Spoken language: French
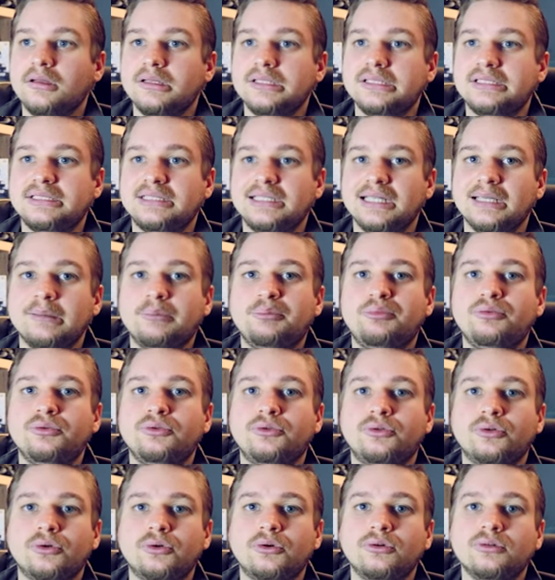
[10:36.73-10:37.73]
c'est
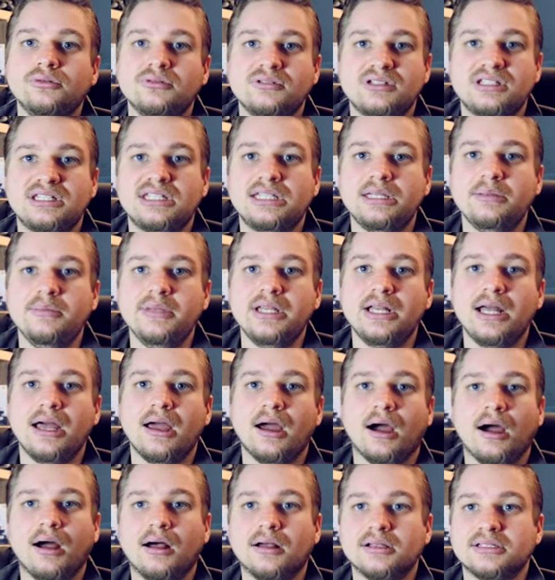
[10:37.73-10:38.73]
plutôt
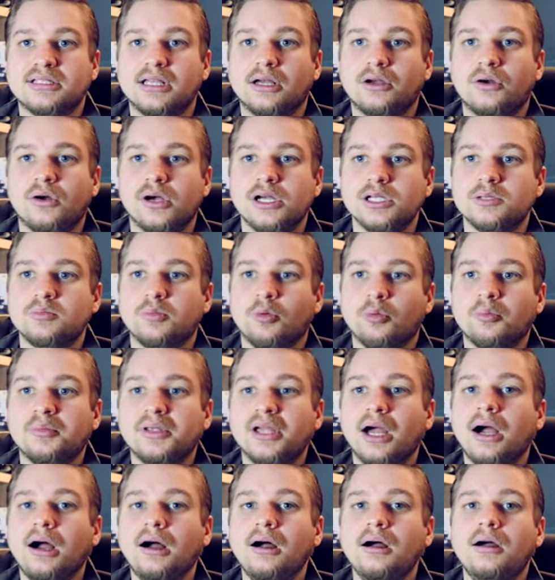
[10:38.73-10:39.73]
similaire. Hein. ça correspond
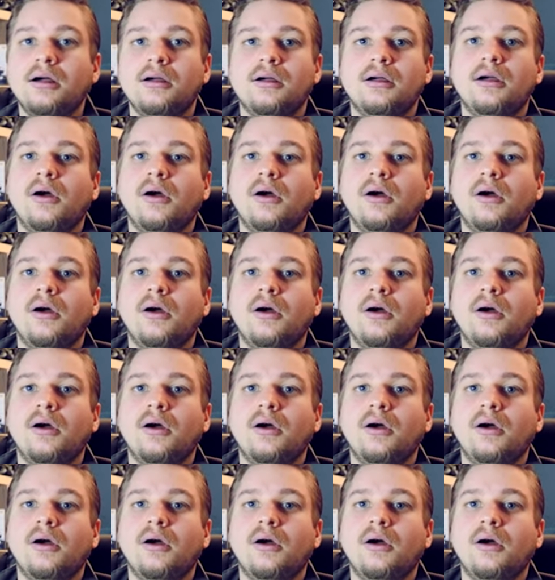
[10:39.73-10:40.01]
bien.